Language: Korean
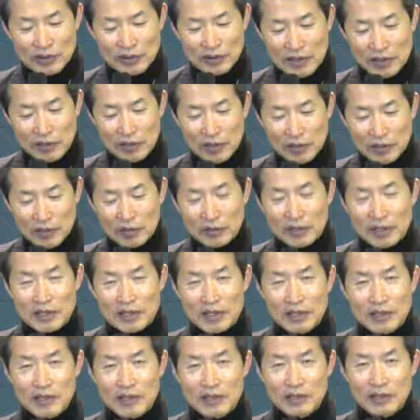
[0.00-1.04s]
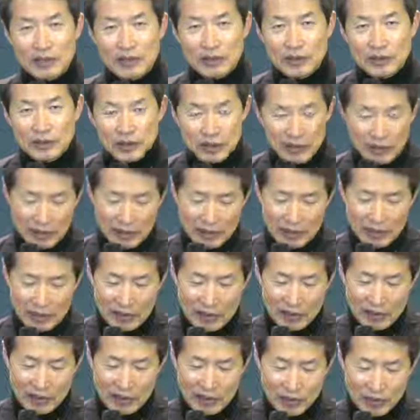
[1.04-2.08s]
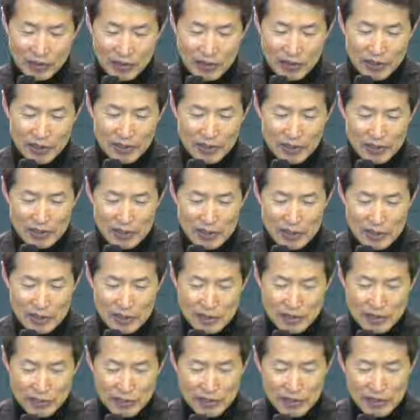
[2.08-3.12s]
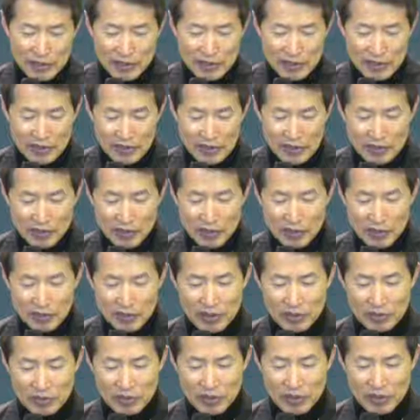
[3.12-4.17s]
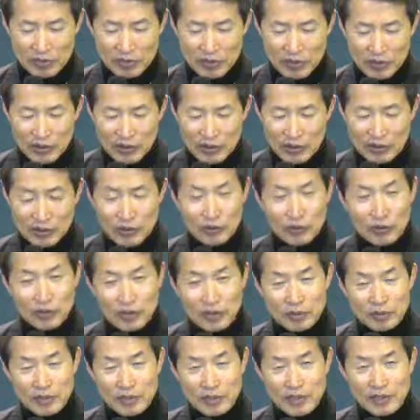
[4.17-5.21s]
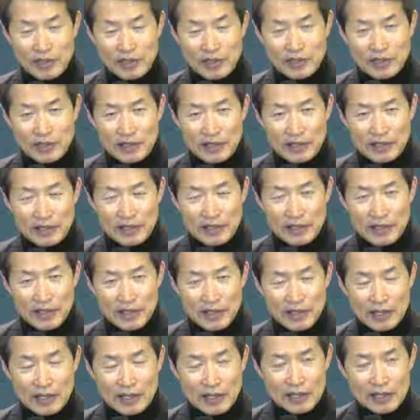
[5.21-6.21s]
예, 새벽도 마찬가지고 아, 레위기 14장 33절부터 57절인데